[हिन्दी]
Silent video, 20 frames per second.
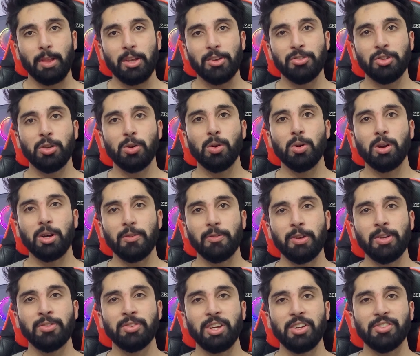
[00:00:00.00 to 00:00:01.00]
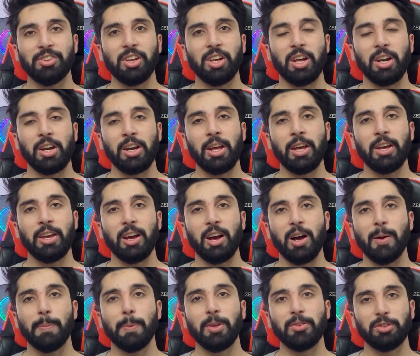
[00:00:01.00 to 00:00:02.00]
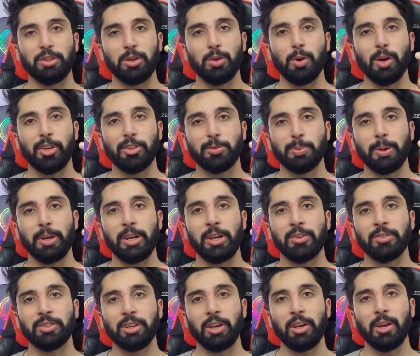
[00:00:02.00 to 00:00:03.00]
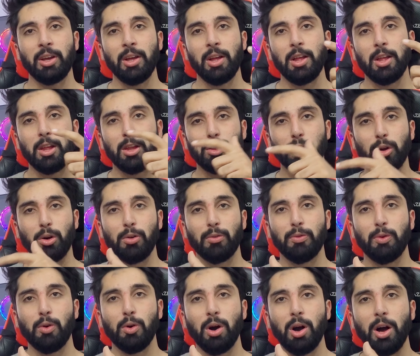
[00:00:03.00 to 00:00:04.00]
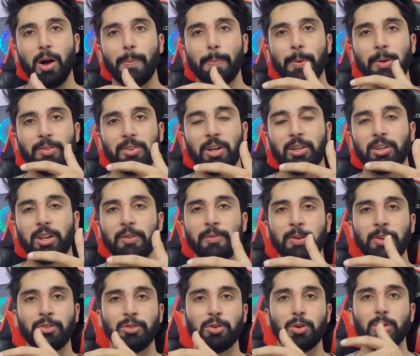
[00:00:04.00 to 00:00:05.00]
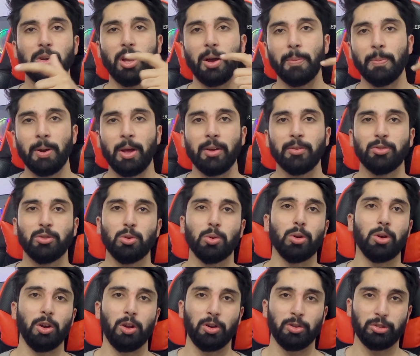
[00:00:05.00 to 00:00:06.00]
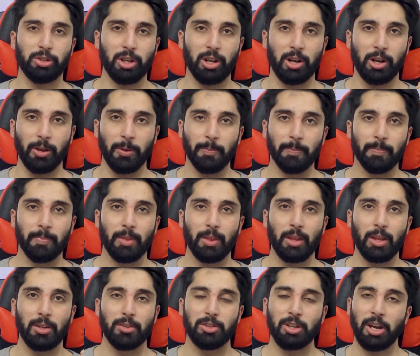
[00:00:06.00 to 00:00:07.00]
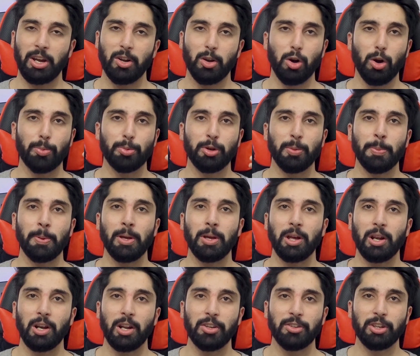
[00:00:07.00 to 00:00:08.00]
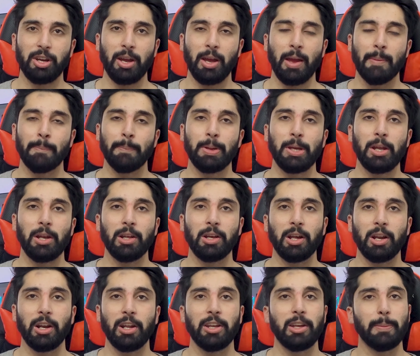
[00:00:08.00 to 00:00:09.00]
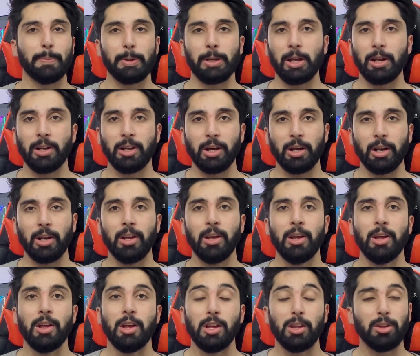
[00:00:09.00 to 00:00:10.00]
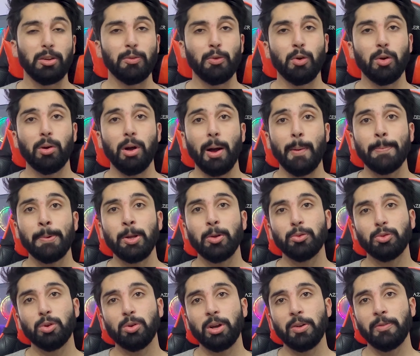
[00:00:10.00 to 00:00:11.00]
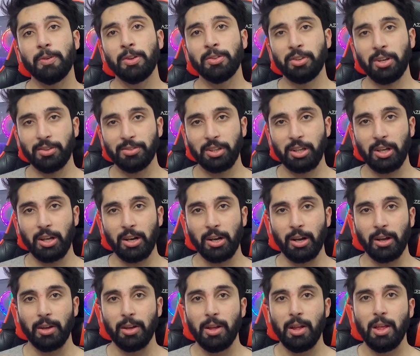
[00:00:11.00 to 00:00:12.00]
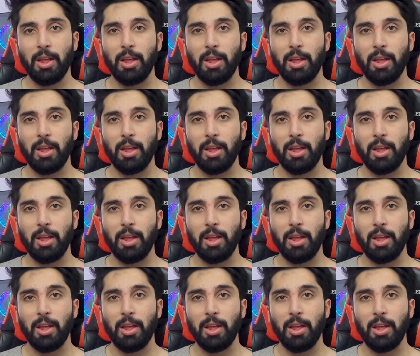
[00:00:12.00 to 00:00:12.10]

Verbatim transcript: किसी को कन्विंस कैसे करना है कि आपका ज़ीरो एक्सपीरियंस है तो वो आपके साथ कन्विंस्ड होकर अपना स्टोर लॉन्च कर ले चाहे ड्रॉप शिपिंग कर ले चाहे एम कर ले या पी कर ले तो वो आपने उसको कन्विंस कैसे करना है